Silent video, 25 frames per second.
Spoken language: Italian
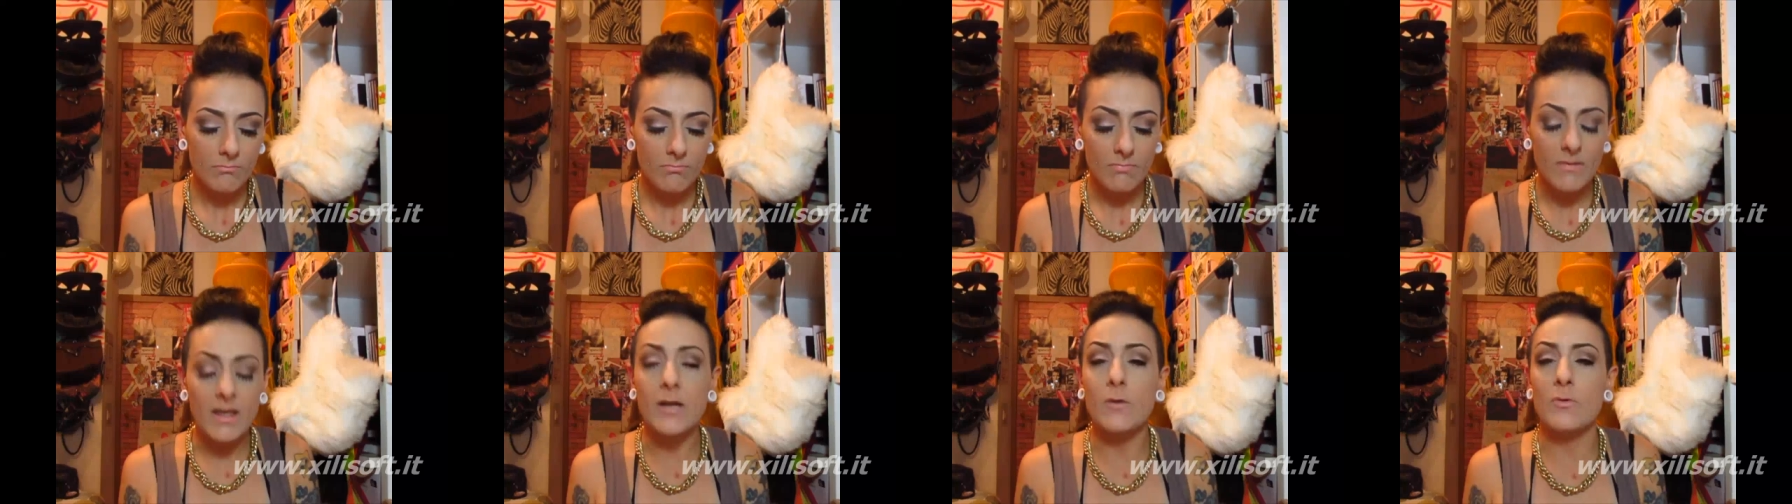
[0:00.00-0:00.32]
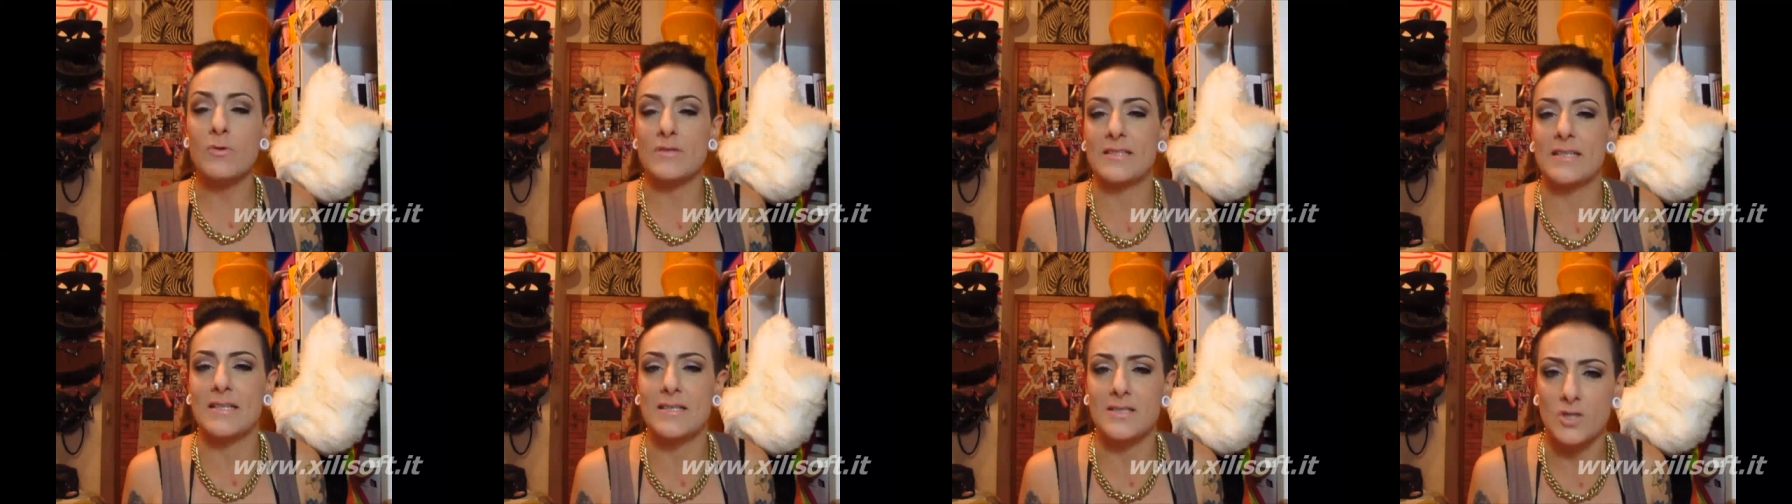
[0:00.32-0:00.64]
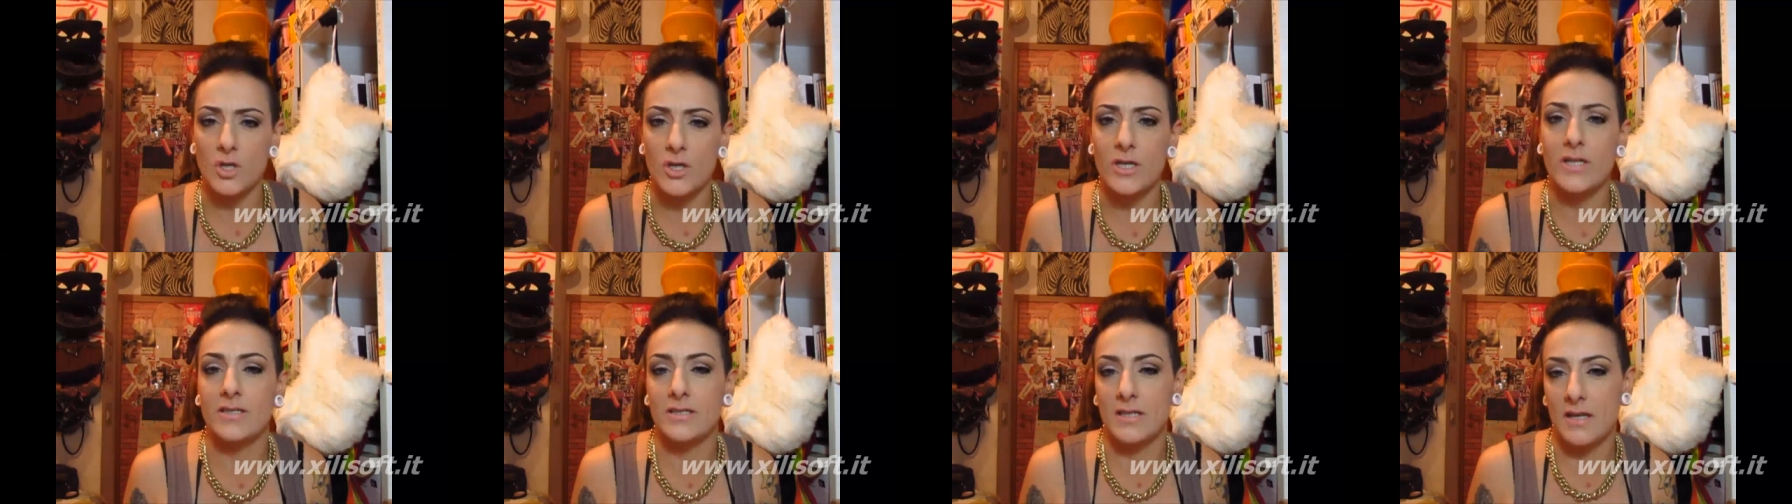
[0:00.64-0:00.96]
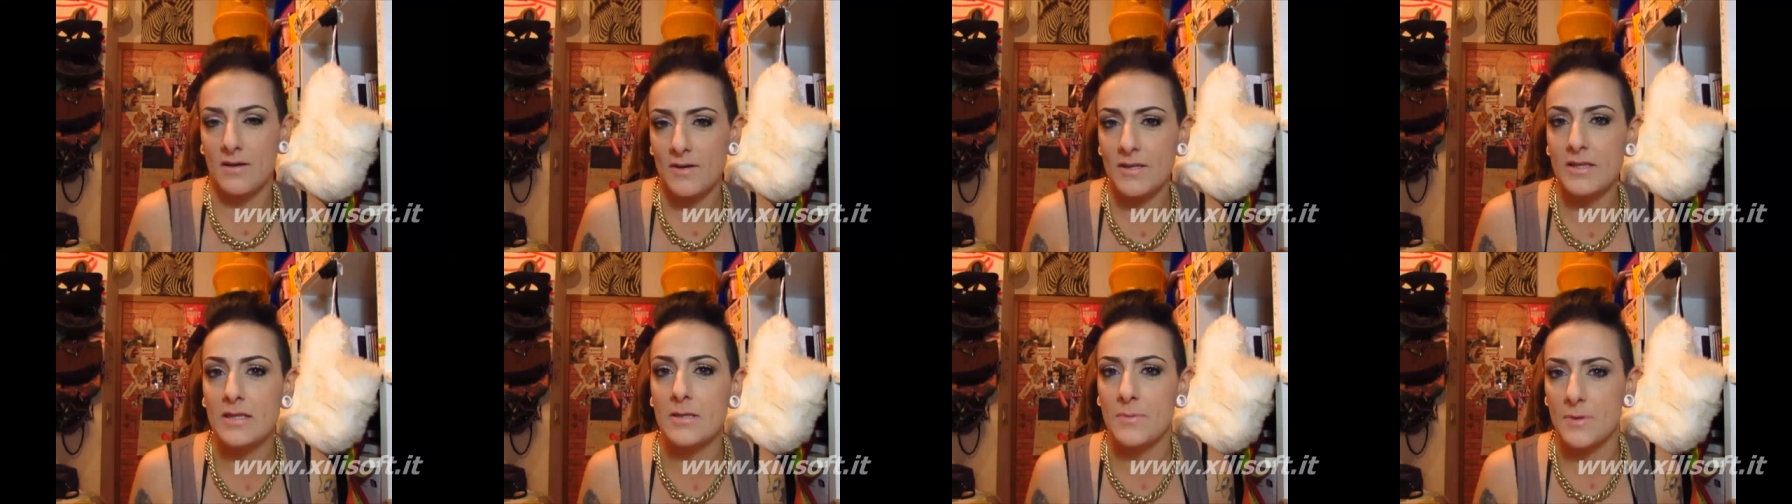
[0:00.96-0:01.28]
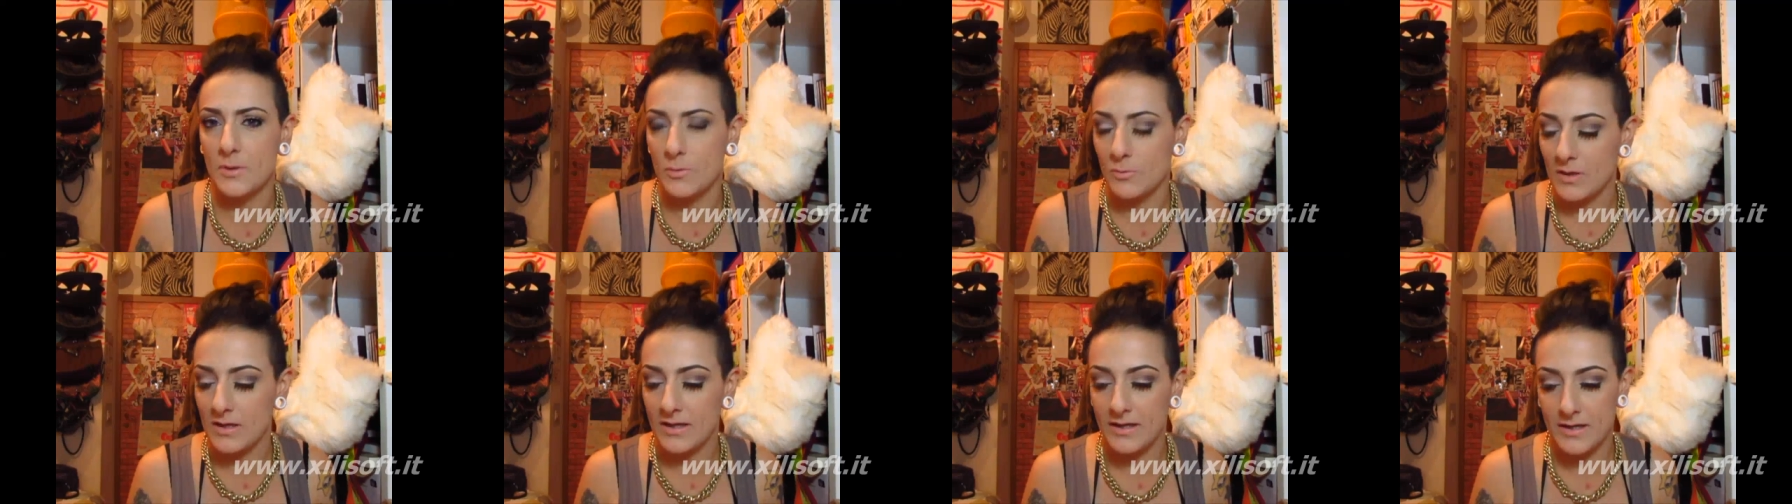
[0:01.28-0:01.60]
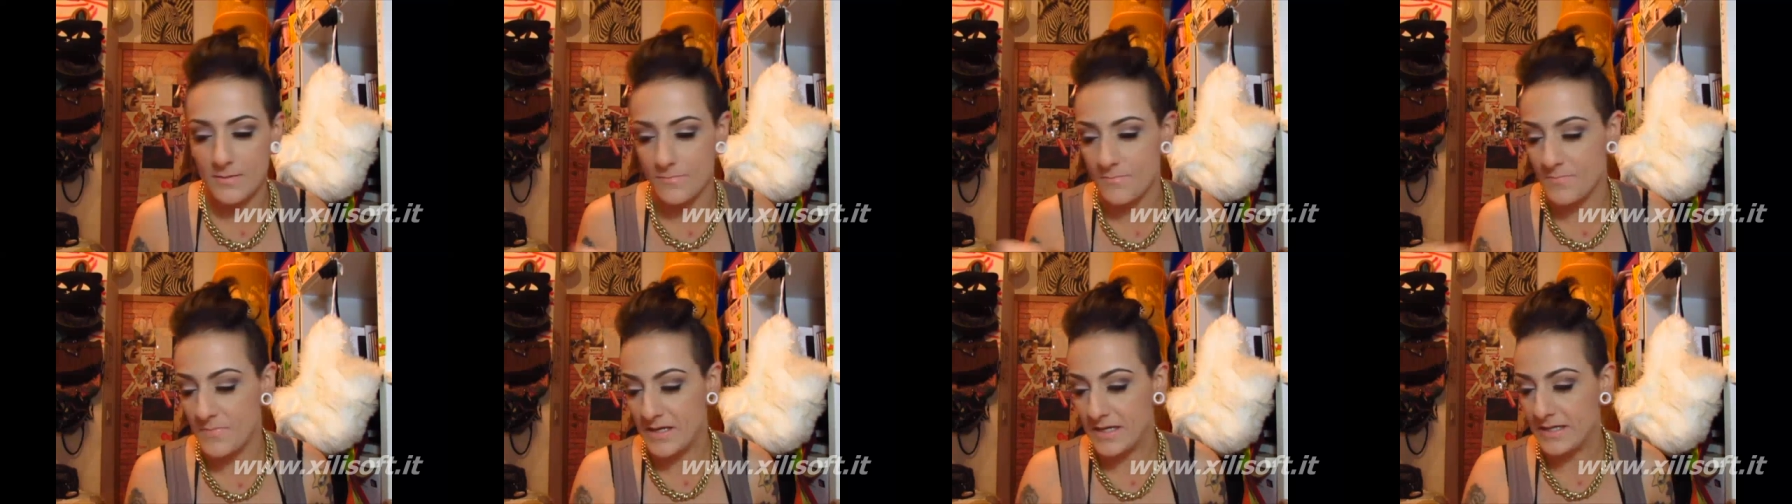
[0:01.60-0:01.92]
E questa storia andava avanti per
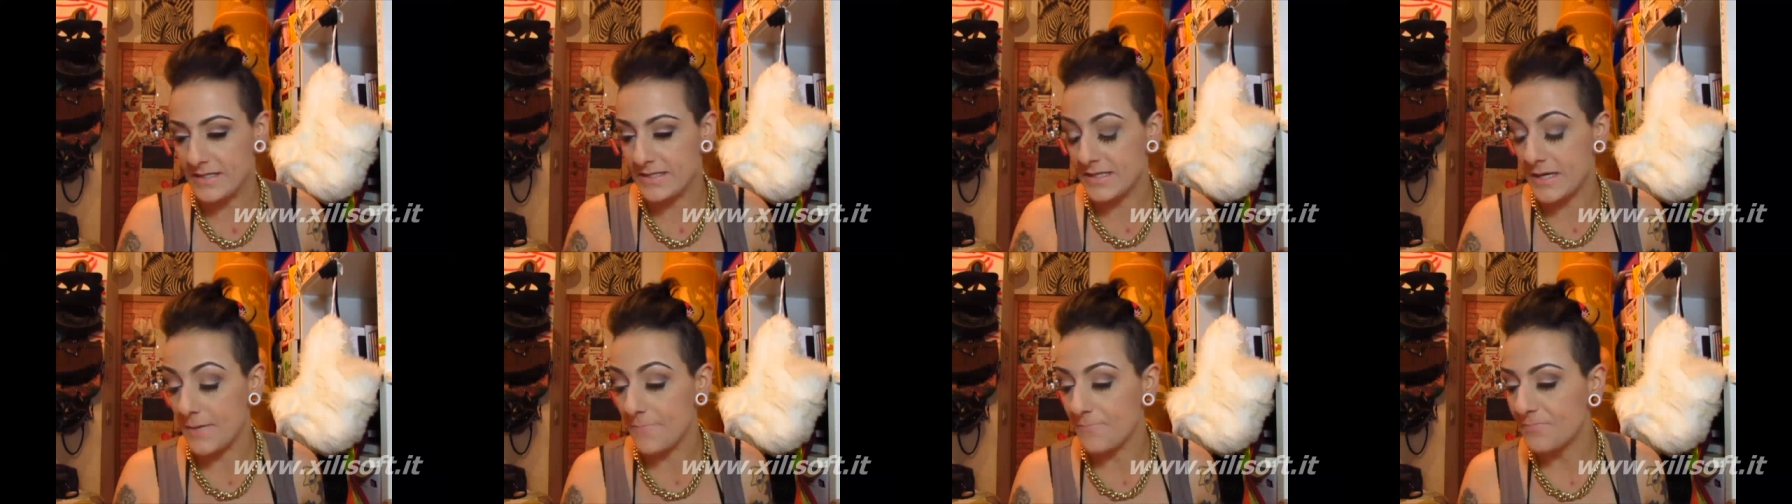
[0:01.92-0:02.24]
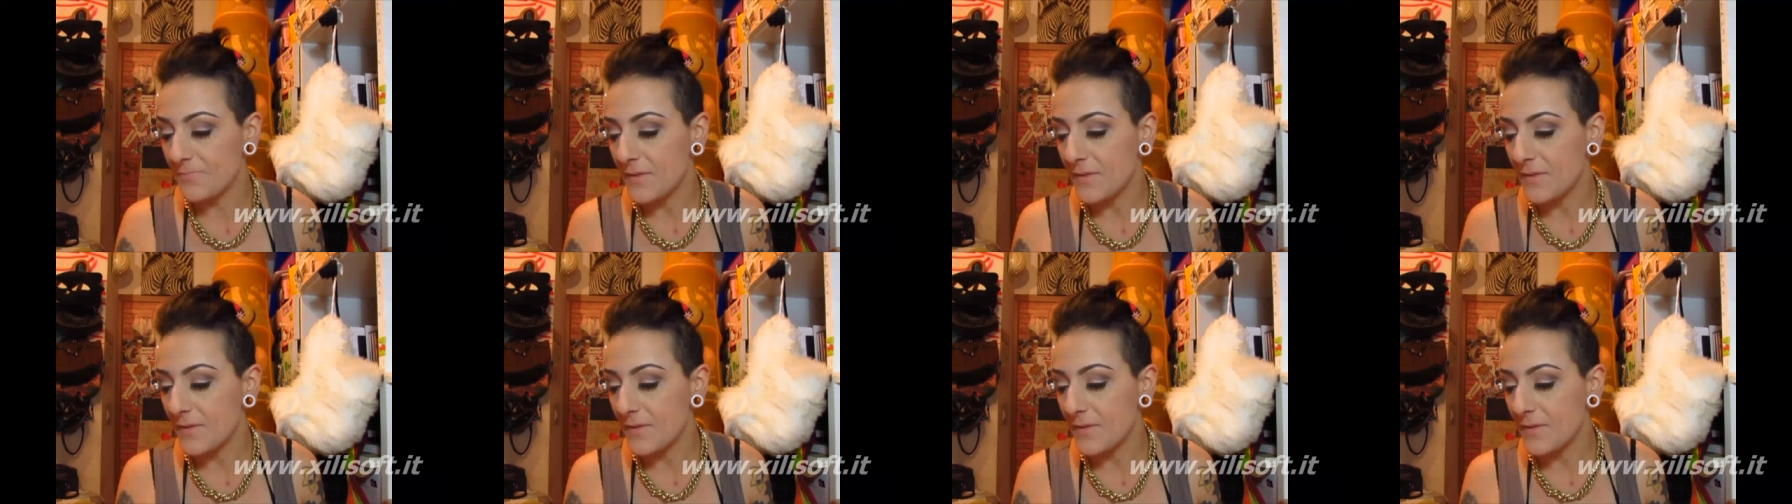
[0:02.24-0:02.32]
qualche mese.